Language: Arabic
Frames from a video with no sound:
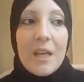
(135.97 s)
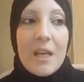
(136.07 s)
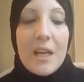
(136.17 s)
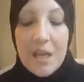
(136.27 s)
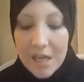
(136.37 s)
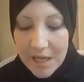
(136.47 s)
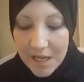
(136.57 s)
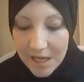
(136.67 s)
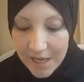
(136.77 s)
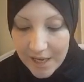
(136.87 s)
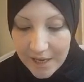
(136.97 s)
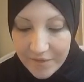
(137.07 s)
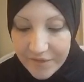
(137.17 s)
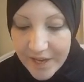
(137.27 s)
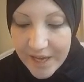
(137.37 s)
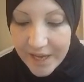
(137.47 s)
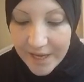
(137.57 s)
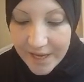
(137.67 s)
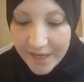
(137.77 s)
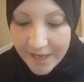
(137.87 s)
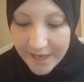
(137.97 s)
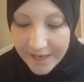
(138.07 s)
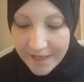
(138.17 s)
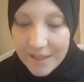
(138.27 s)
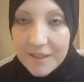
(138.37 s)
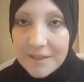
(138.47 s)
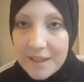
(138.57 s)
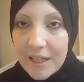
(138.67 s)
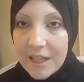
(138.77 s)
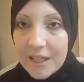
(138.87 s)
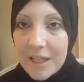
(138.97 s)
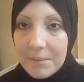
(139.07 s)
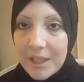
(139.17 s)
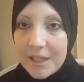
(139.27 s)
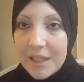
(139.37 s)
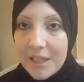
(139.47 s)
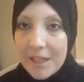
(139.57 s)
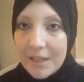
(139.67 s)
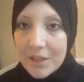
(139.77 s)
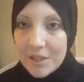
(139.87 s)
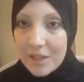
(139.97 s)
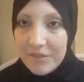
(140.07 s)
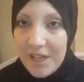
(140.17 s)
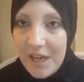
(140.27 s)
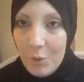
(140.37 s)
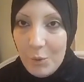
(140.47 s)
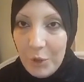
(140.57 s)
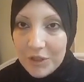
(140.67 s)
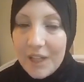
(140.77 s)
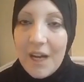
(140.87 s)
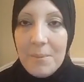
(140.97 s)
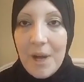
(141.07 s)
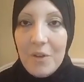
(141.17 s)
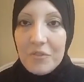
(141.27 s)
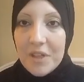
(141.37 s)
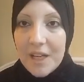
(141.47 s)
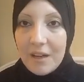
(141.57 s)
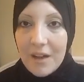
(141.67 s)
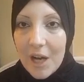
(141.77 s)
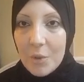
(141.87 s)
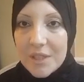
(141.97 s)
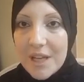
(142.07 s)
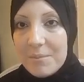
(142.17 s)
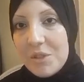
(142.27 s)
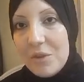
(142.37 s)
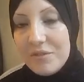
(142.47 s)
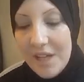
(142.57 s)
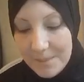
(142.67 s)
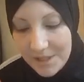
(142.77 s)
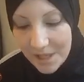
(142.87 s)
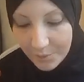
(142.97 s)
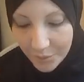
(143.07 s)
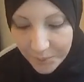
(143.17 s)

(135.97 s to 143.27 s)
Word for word: آه، ف يلا كده مجي نسكافيه حلو محترم او فنجان قهوه زي البت وفاء اللي بتحبه